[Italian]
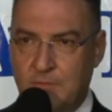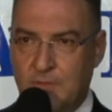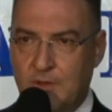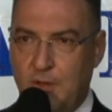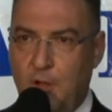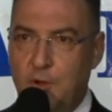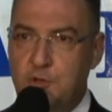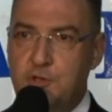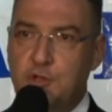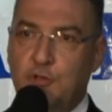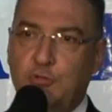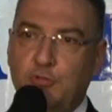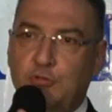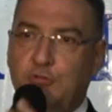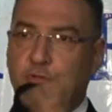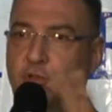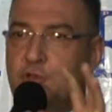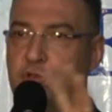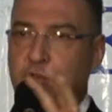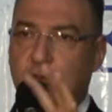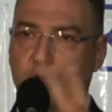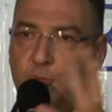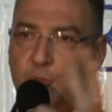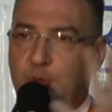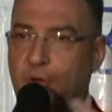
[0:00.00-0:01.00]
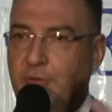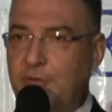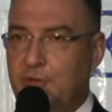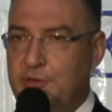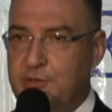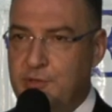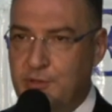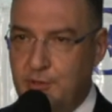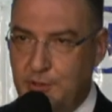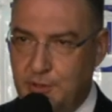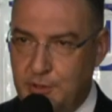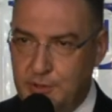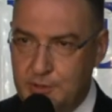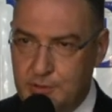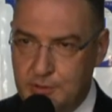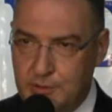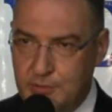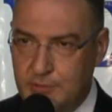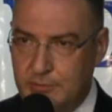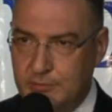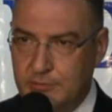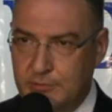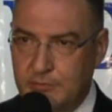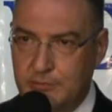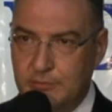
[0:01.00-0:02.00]
Oggi tutti sono professionisti.
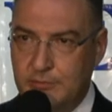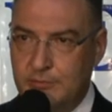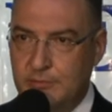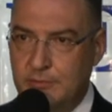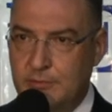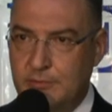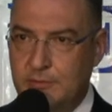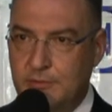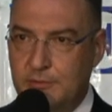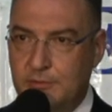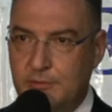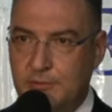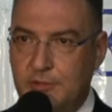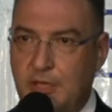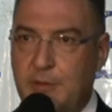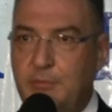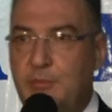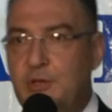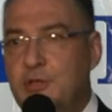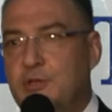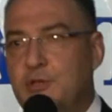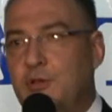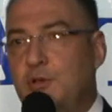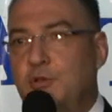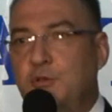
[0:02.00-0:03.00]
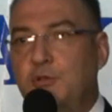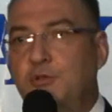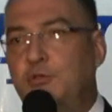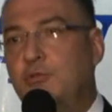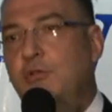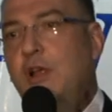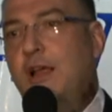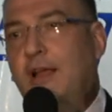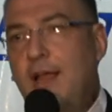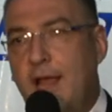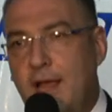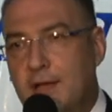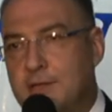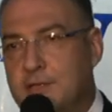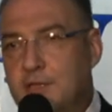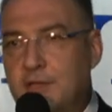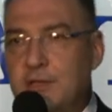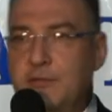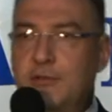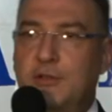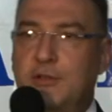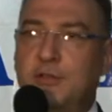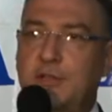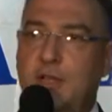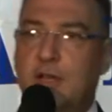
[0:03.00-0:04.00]
Se hai bisogno di una casa
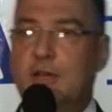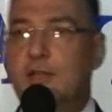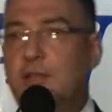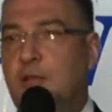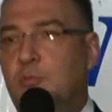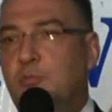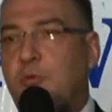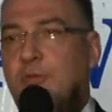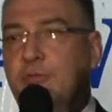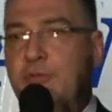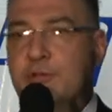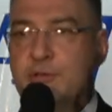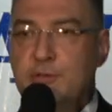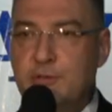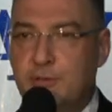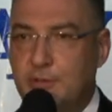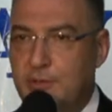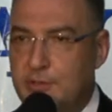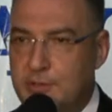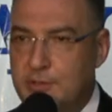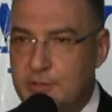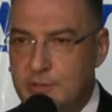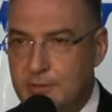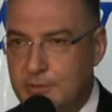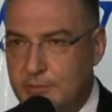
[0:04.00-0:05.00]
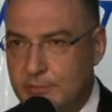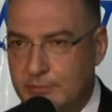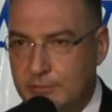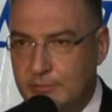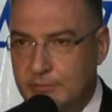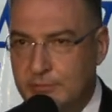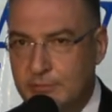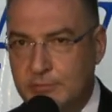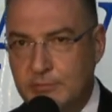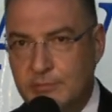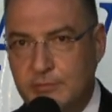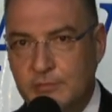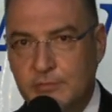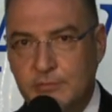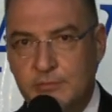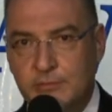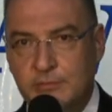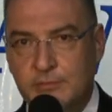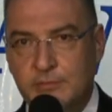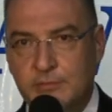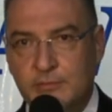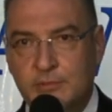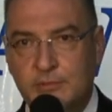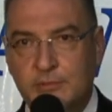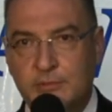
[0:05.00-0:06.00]
devi andare dal professionista
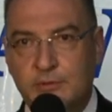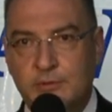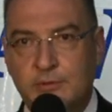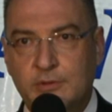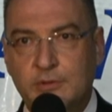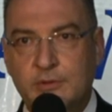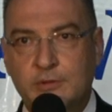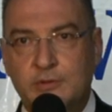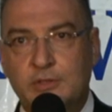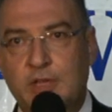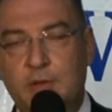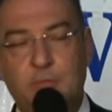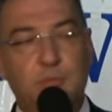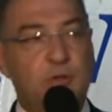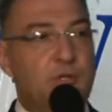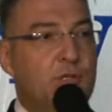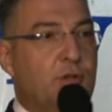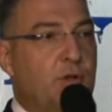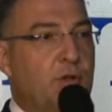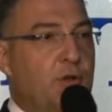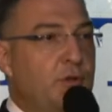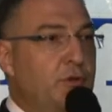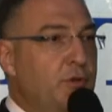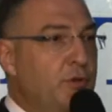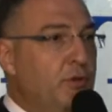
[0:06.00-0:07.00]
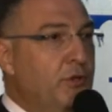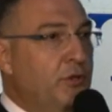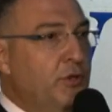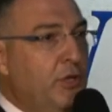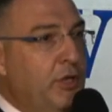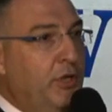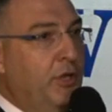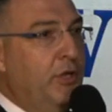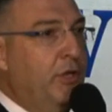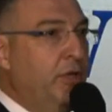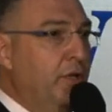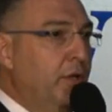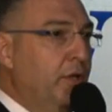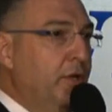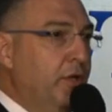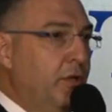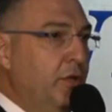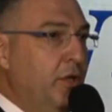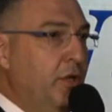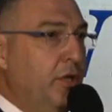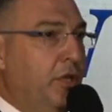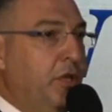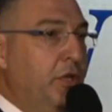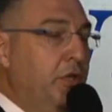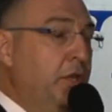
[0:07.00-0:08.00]
se hai bisogno di,
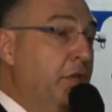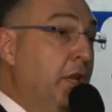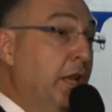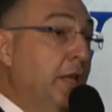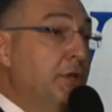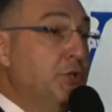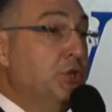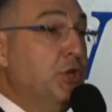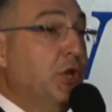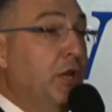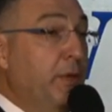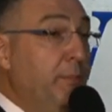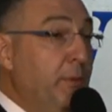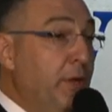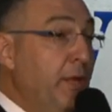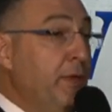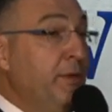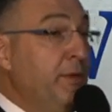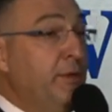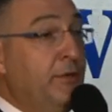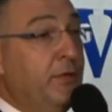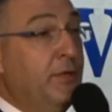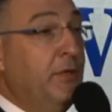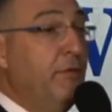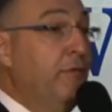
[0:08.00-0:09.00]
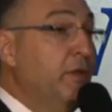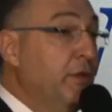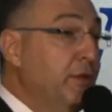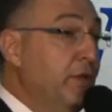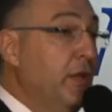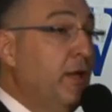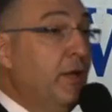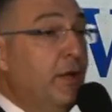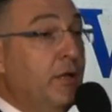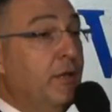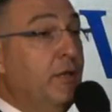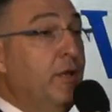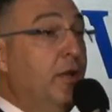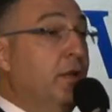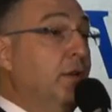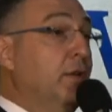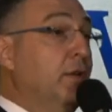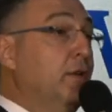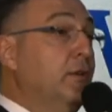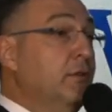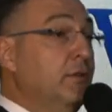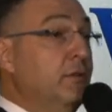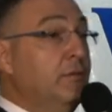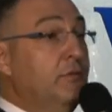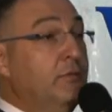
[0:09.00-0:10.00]
di, chi ti legge la mente devi andare
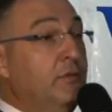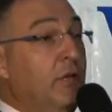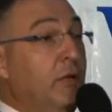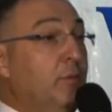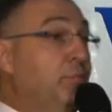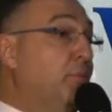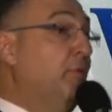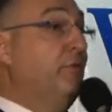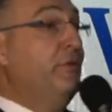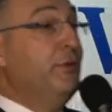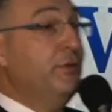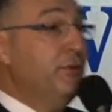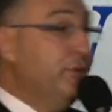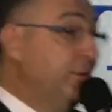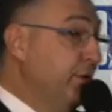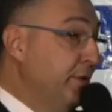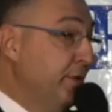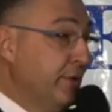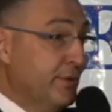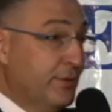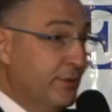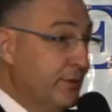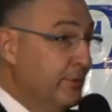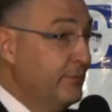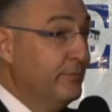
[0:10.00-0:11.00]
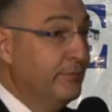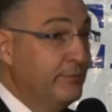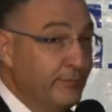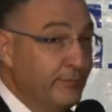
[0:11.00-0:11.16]
dal, dal, professionista.